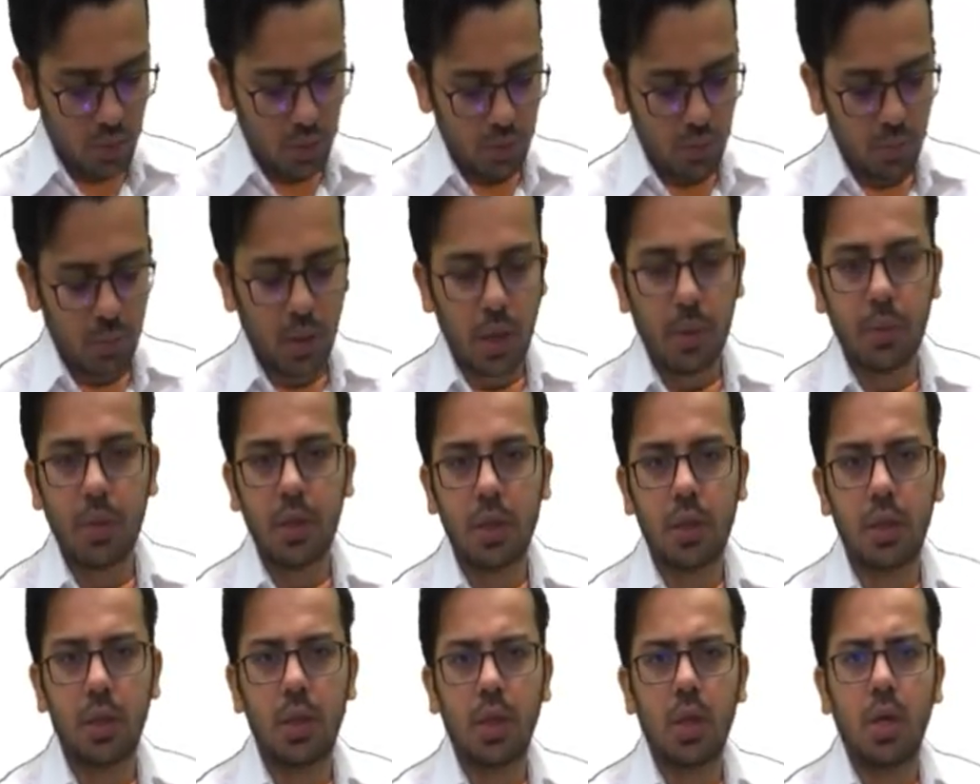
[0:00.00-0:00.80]
बराबर
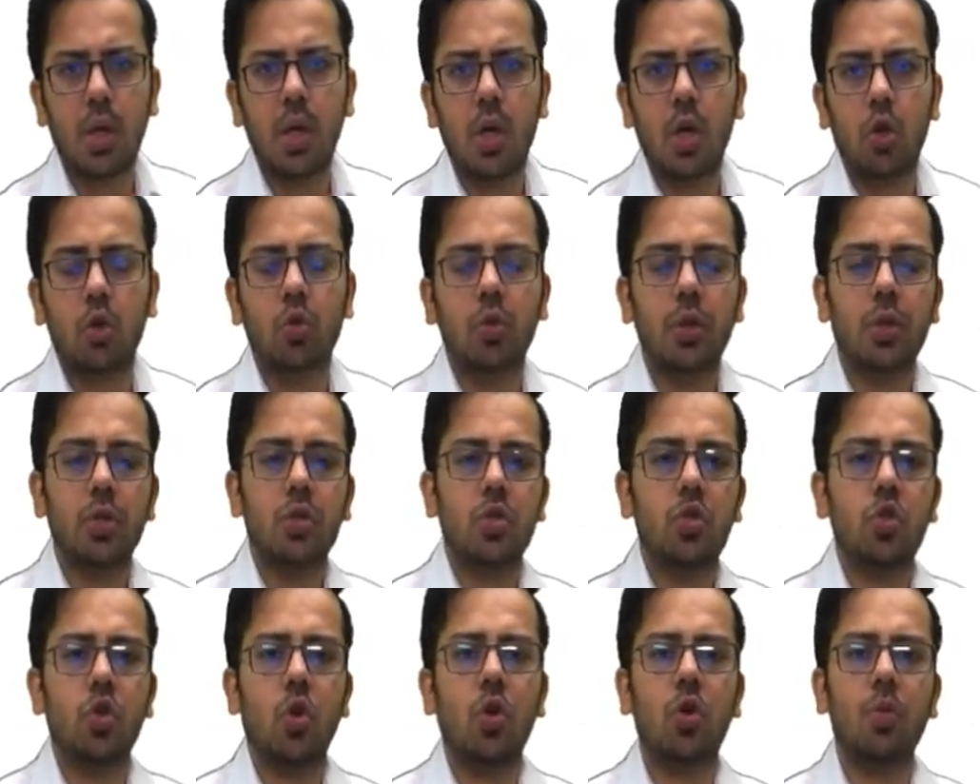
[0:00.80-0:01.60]
है तो ये जो
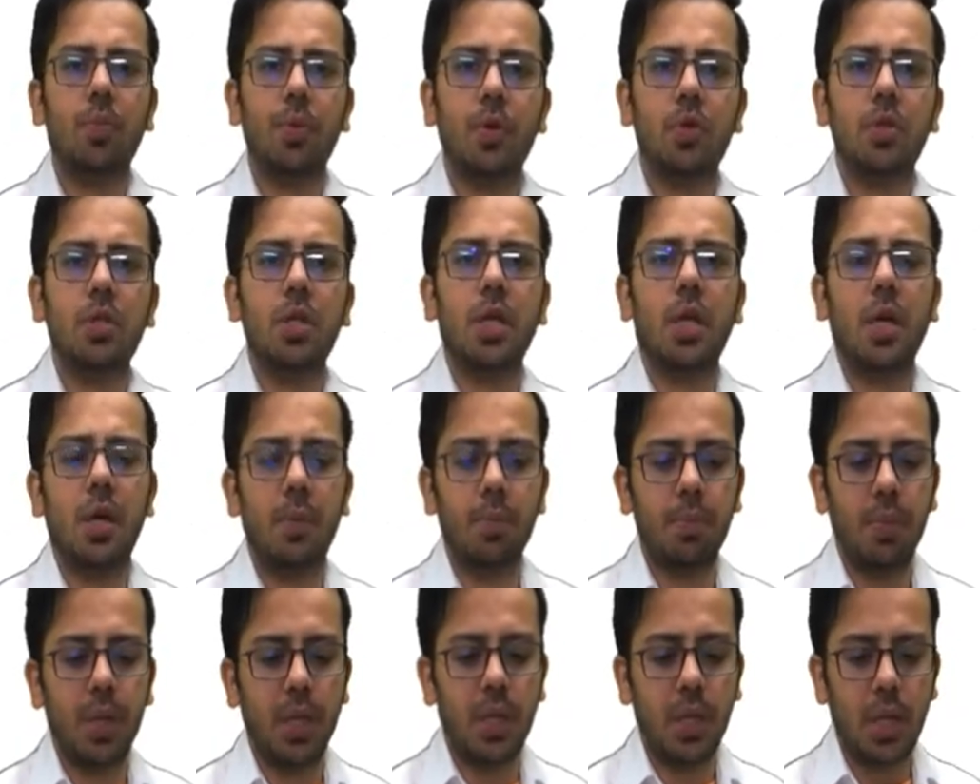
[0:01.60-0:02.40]
सौ रुपये उसने
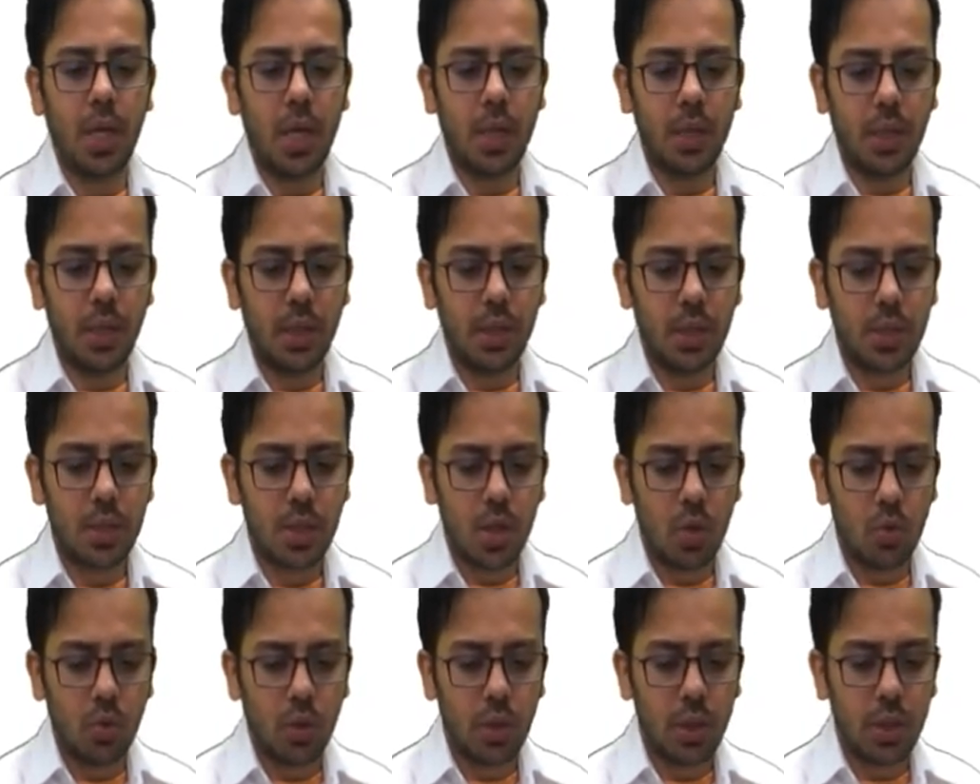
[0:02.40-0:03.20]
कम पे किया ये
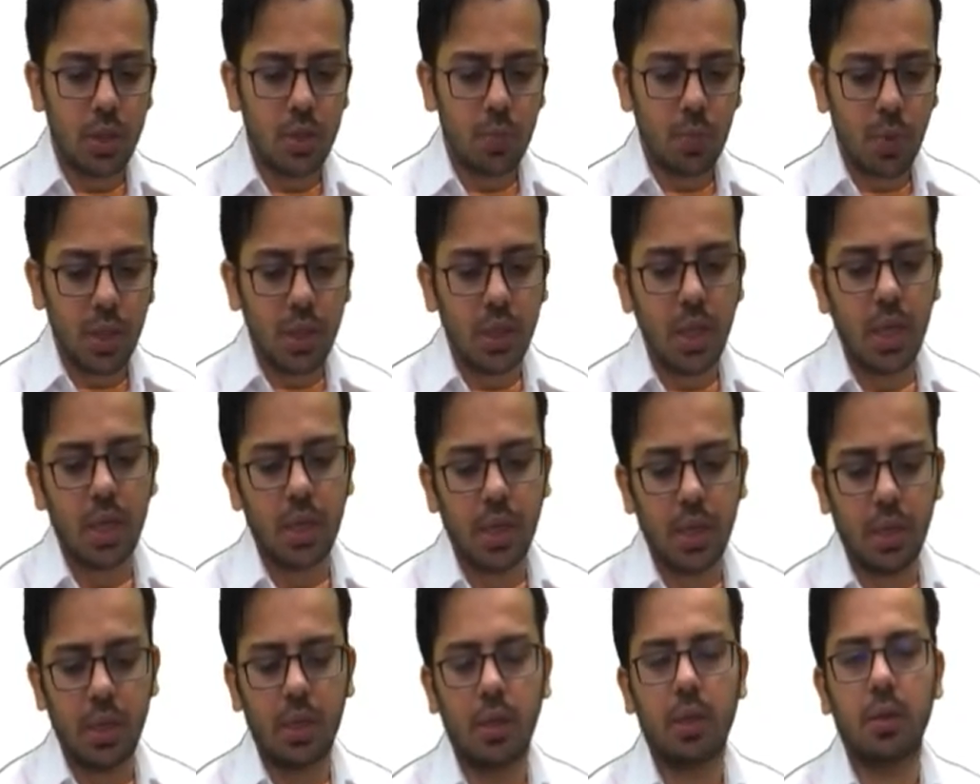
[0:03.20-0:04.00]
डिस्काउंट किस पे दिया
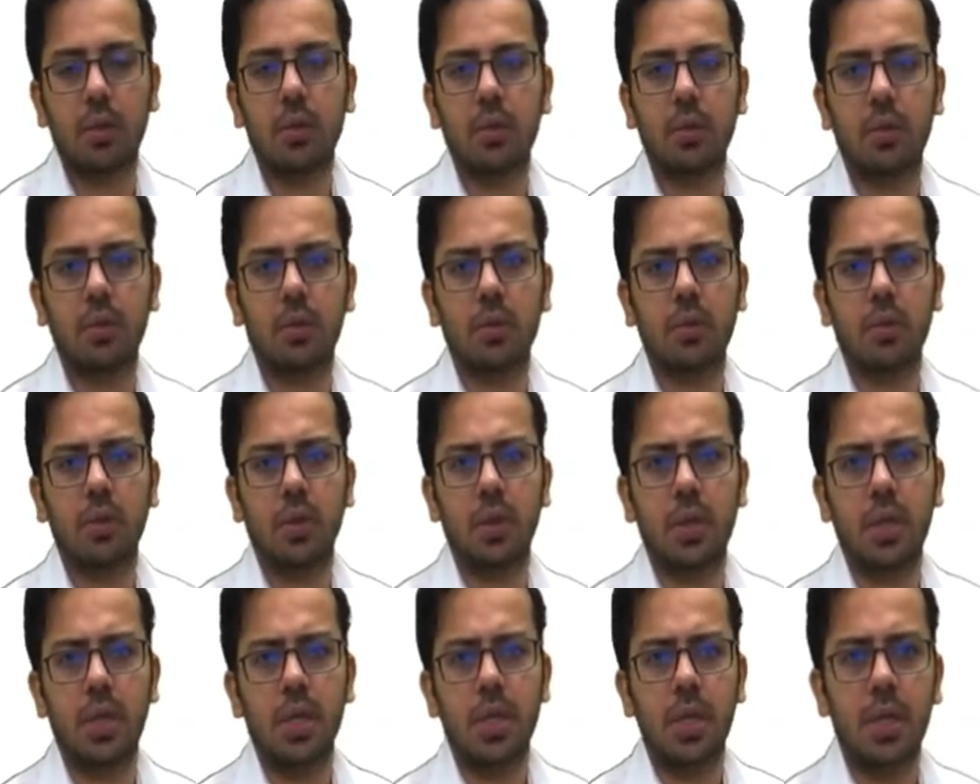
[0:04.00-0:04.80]
गया है
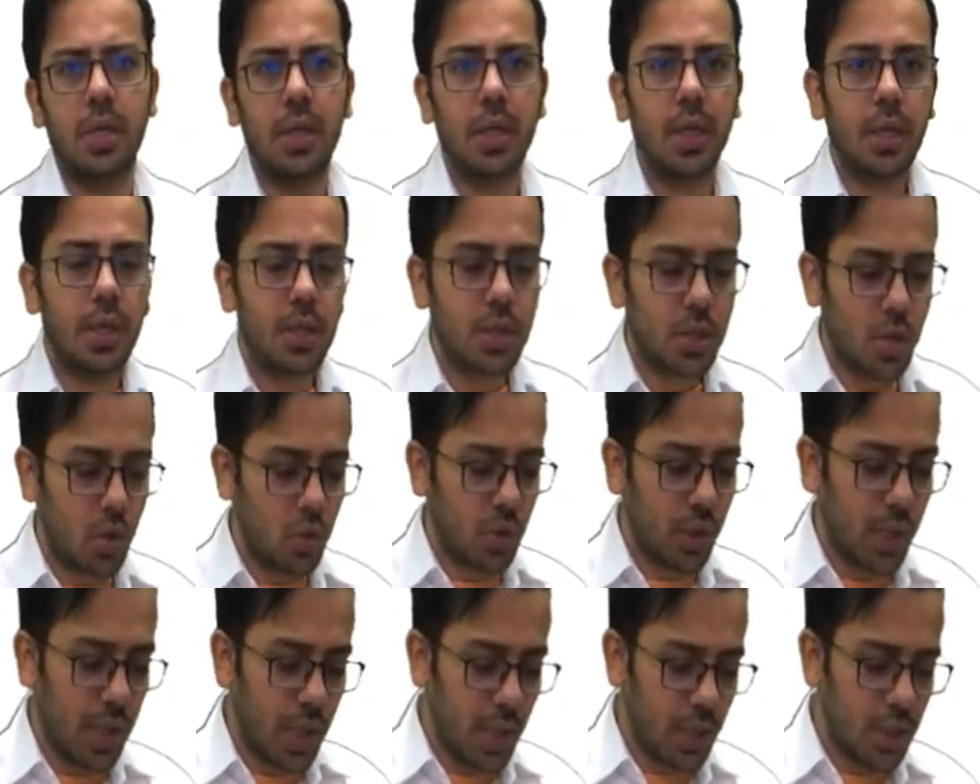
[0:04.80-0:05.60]
ये
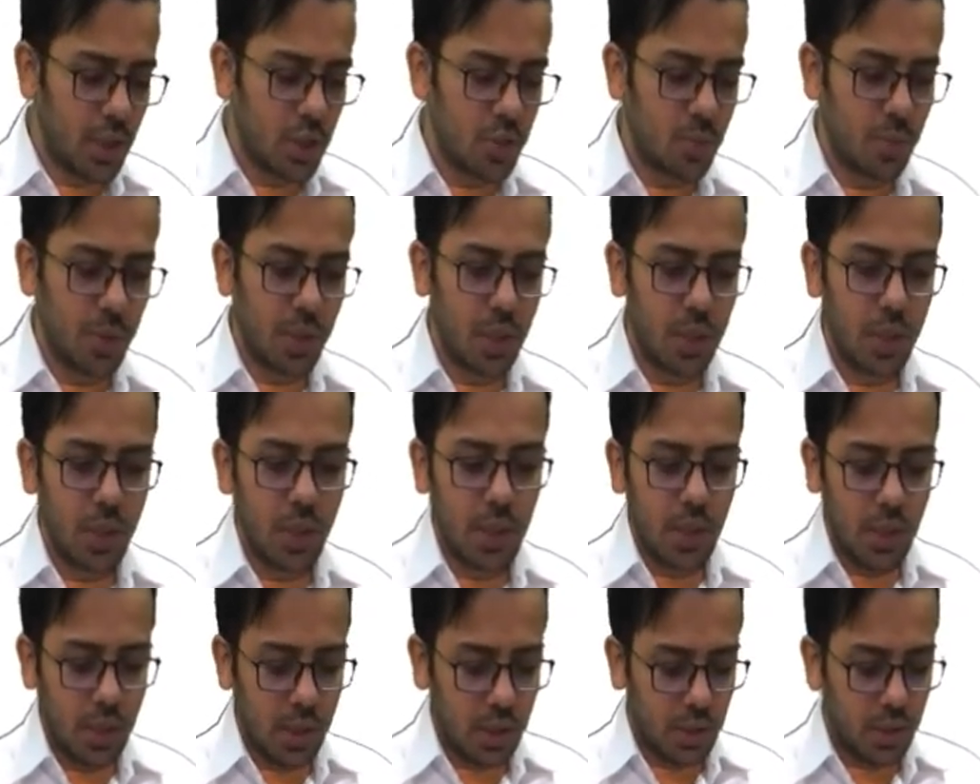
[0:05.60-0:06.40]
डिस्काउंट है किस पे
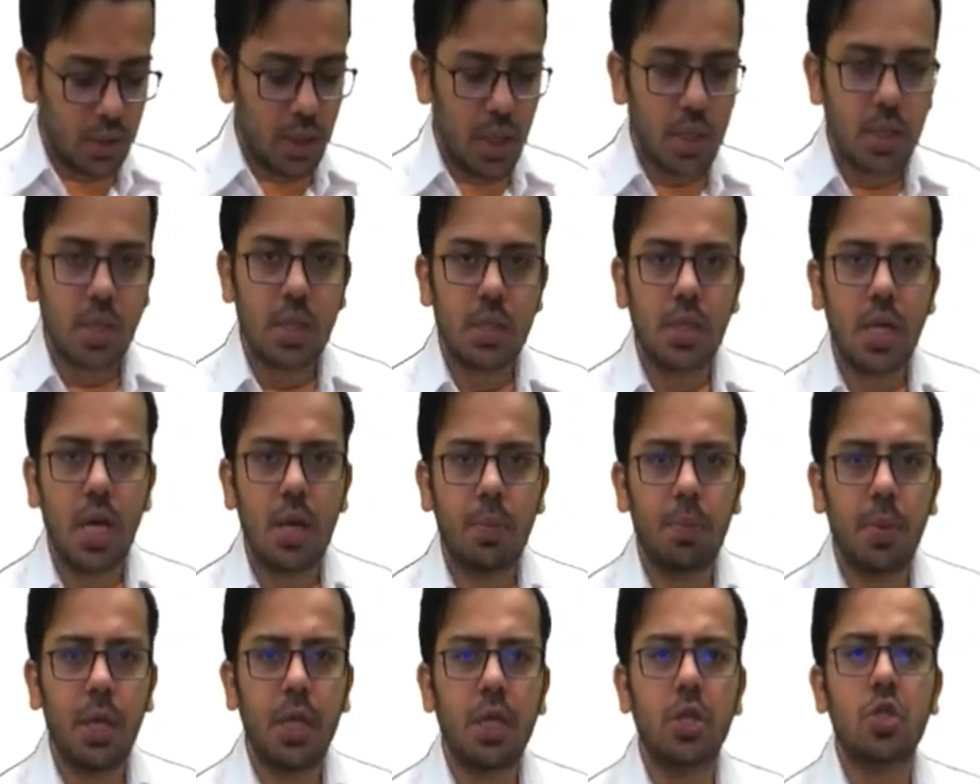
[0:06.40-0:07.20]
दस हज़ार
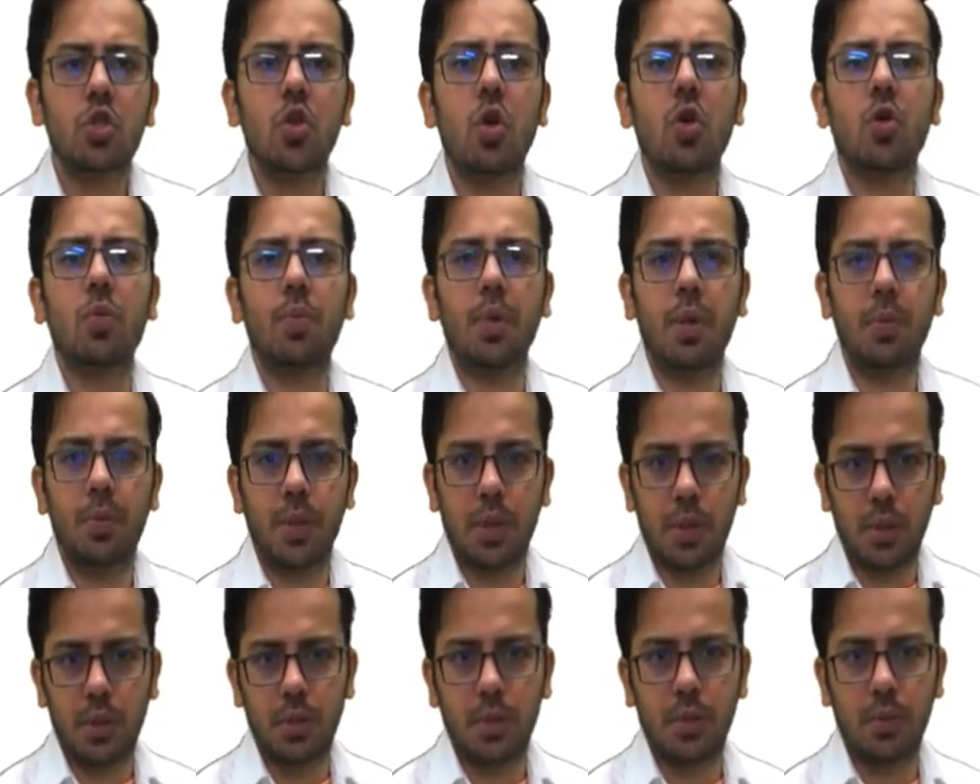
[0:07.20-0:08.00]
पे कि सौ रुपये पे